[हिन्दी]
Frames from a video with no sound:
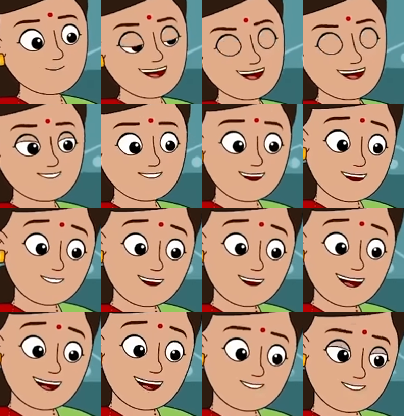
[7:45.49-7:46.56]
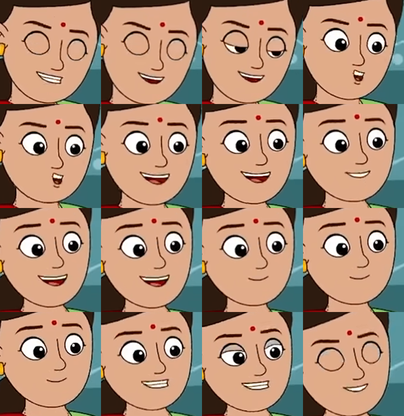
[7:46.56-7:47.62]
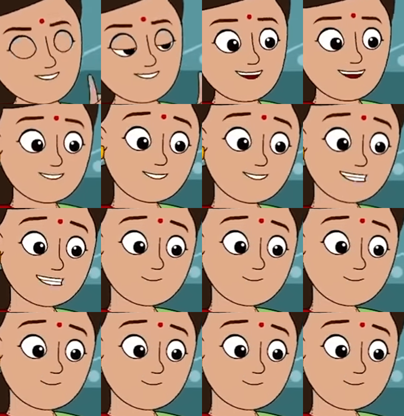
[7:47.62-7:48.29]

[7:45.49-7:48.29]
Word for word: या आंवले का शरबत होता है ना ठीक वैसे